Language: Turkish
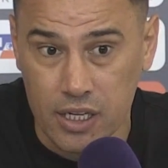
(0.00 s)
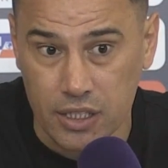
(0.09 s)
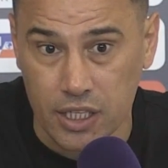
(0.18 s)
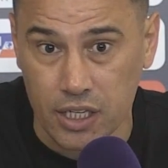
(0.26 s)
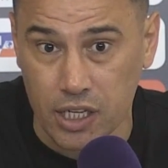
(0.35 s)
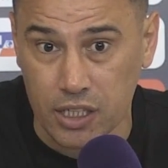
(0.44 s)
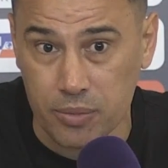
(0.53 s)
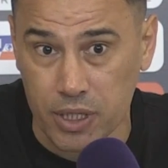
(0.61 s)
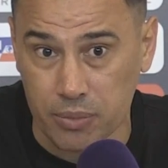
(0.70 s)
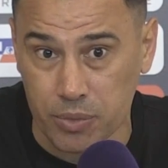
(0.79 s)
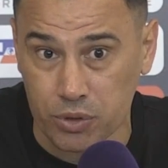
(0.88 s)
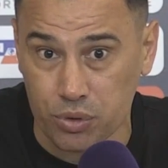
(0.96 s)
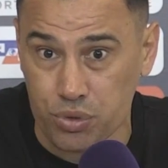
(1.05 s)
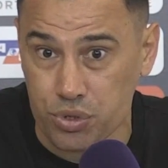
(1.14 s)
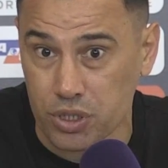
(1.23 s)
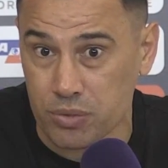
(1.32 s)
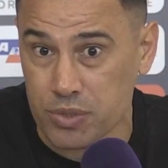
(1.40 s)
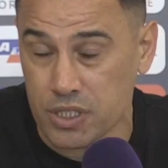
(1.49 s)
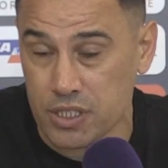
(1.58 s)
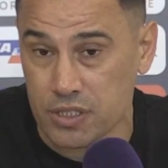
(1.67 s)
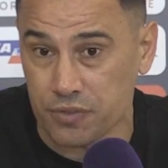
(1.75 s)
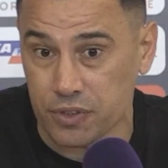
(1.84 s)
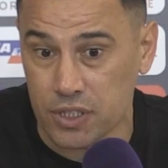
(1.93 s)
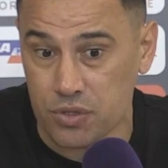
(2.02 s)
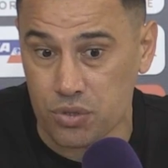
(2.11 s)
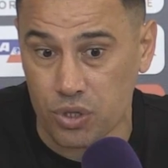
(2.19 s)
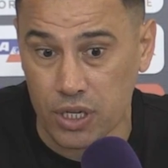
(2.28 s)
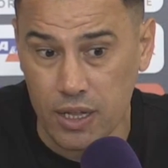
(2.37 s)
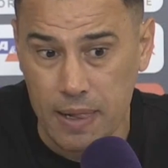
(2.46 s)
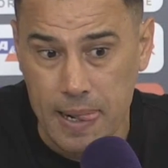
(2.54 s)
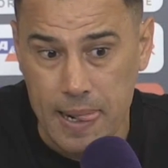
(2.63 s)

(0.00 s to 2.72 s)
Geri adım atmadı oyuncularımız 2-0'dan sonra.